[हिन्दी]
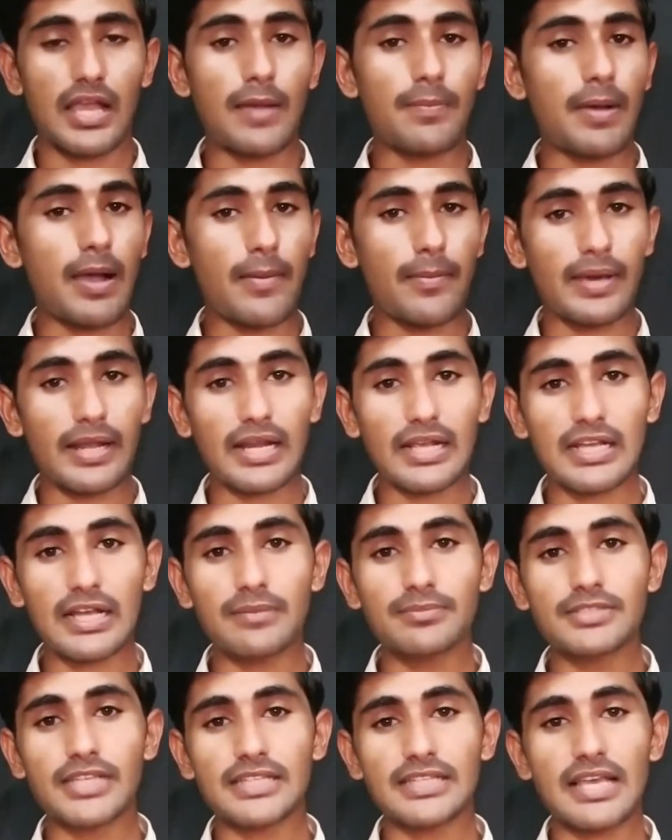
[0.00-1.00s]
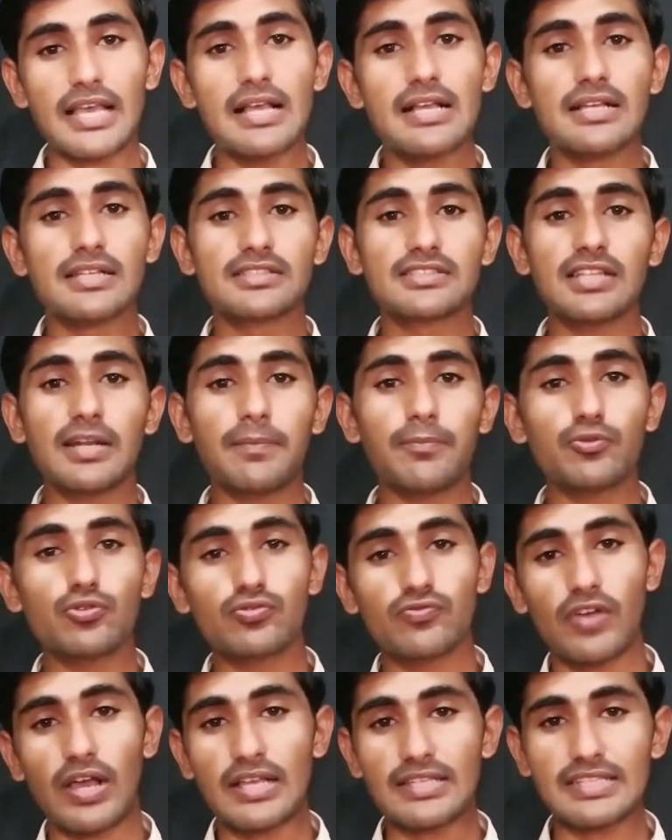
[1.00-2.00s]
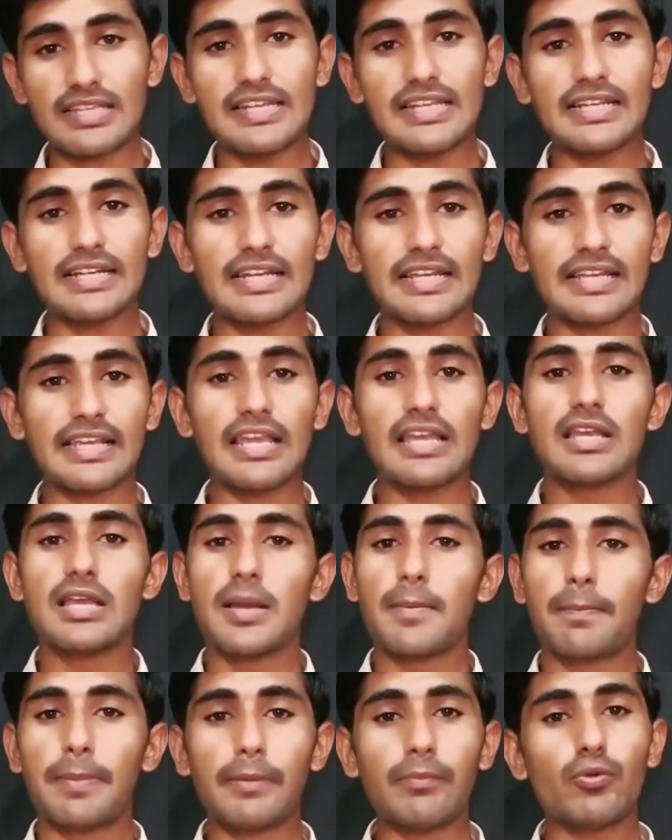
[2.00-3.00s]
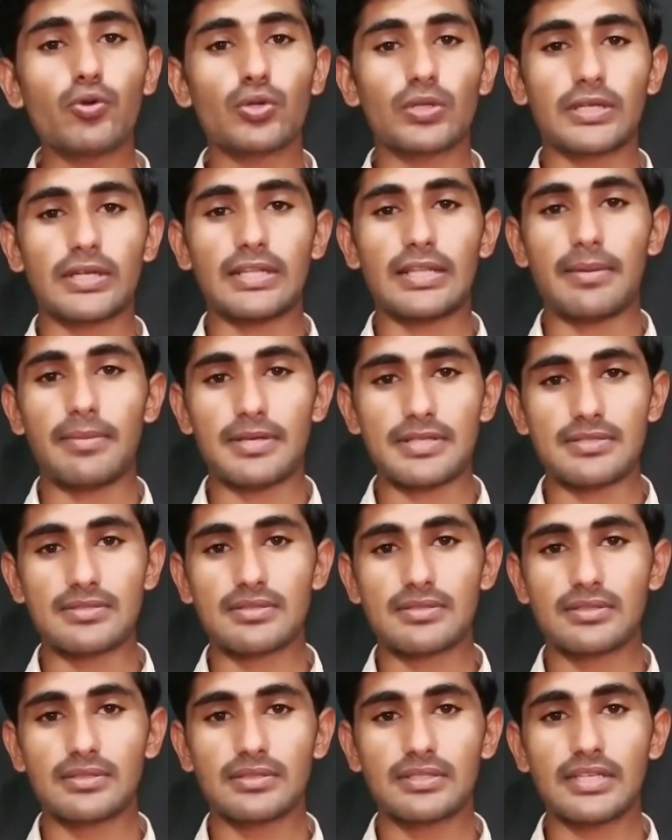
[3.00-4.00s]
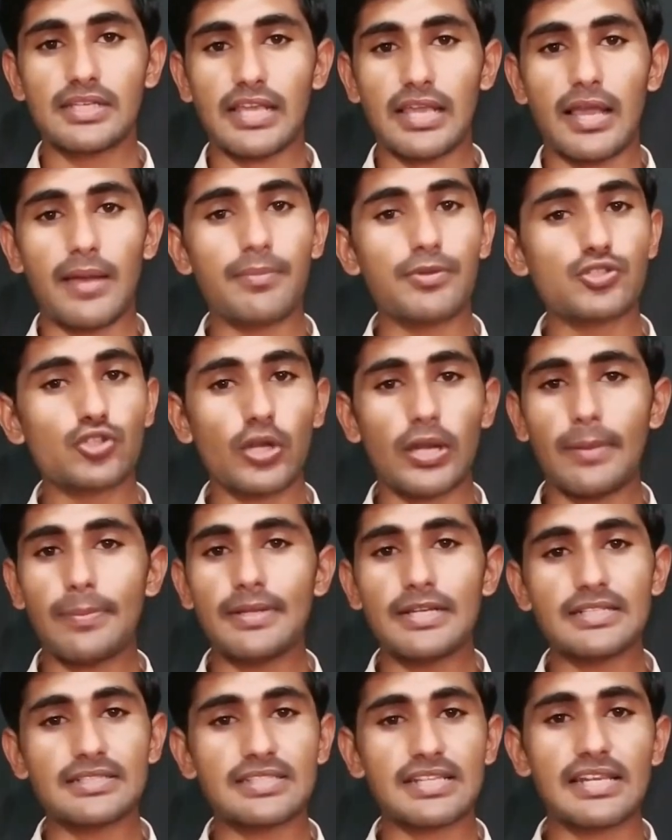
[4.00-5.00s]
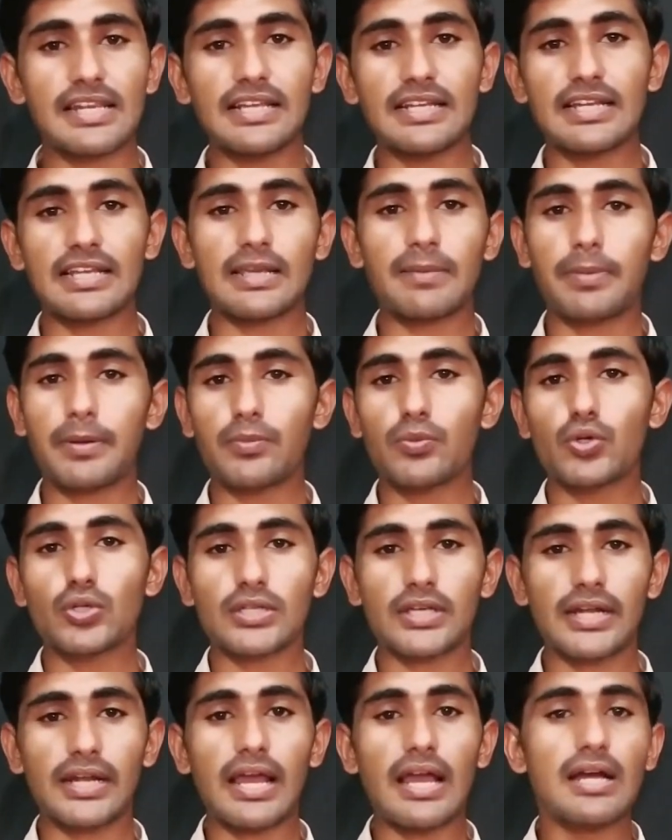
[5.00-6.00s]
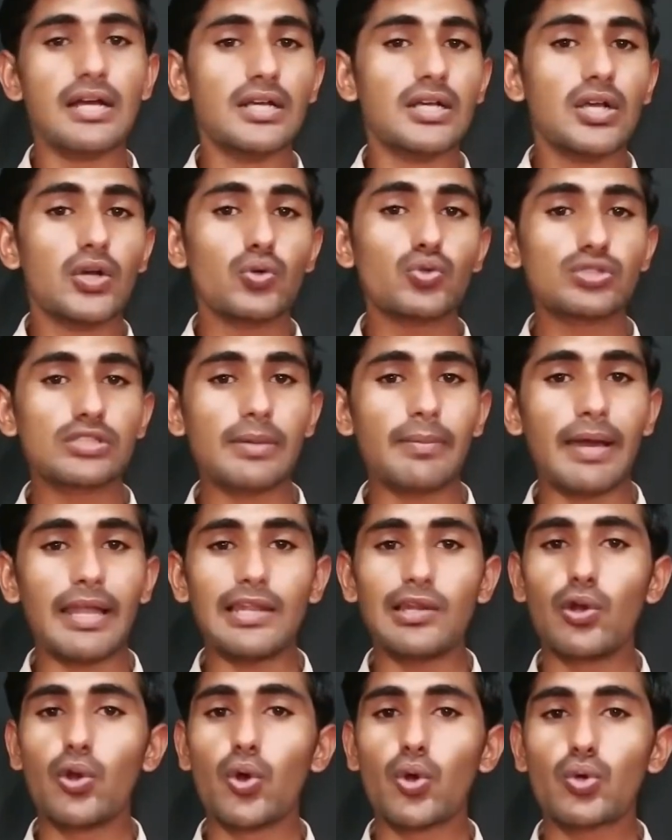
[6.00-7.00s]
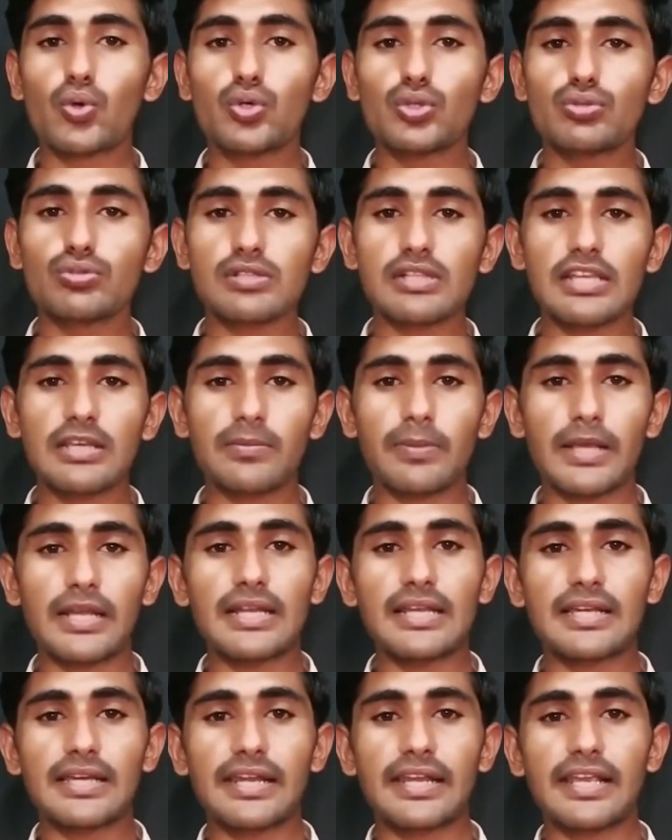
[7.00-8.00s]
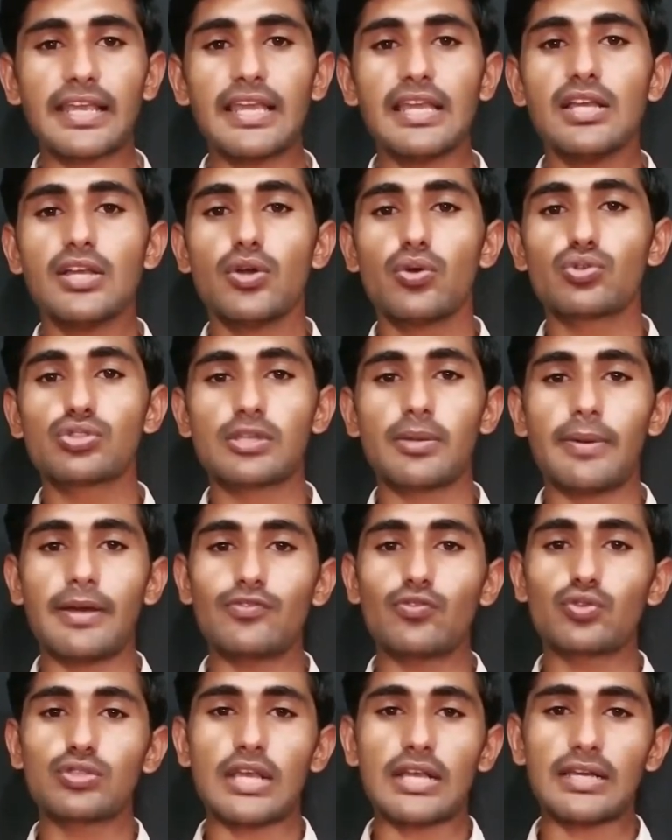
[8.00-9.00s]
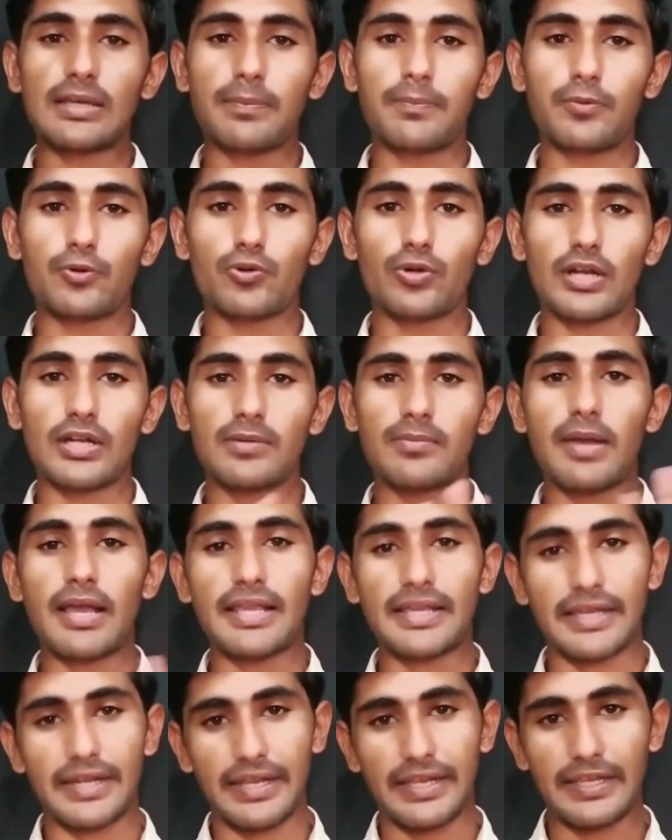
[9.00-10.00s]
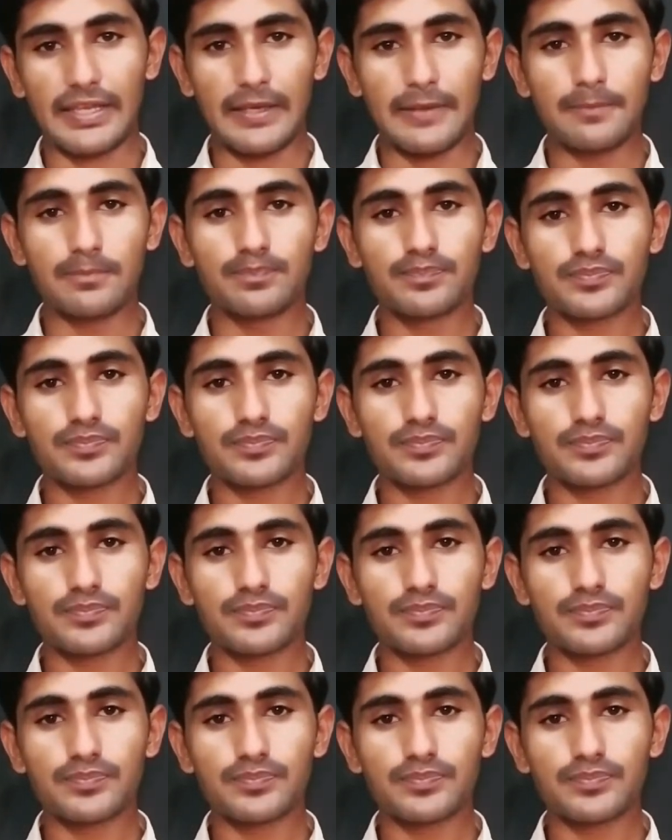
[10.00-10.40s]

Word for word: अब हमारा काम क्या था सिर्फ वहां से लिंक लेके प्रमोट करना बस ठीक है अमेजोन एपलेट से लिंक लेके प्रमोट करना उसके बाद लोग खुद उस लिंक पे क्लिक करेंगे उसके बाद वो जाकर प्रोडक्ट बाय करेंगे